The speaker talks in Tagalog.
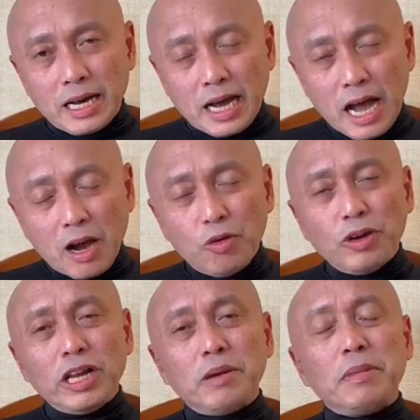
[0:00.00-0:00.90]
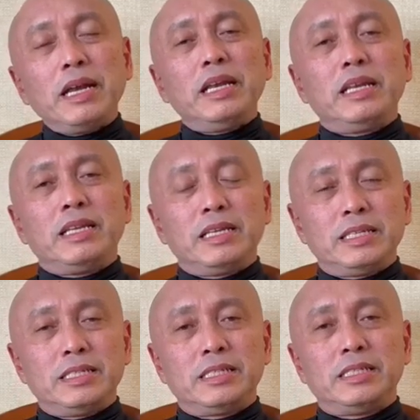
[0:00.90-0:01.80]
ako na naman
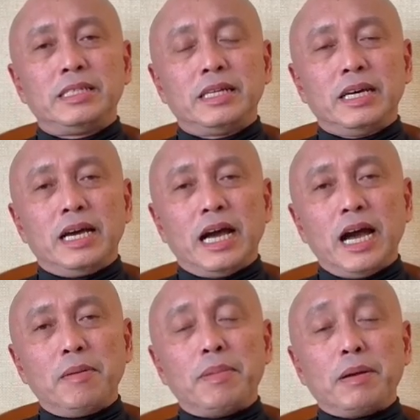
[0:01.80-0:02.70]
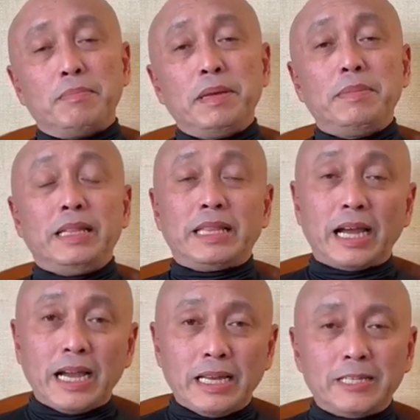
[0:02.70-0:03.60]
ang
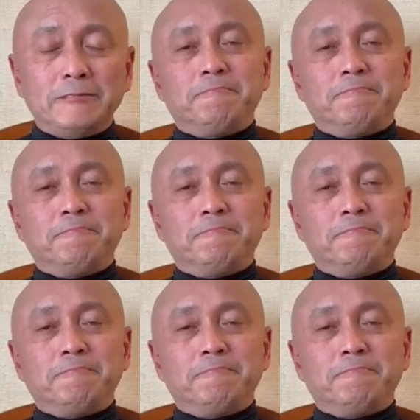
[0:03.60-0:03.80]
pagbibintangan.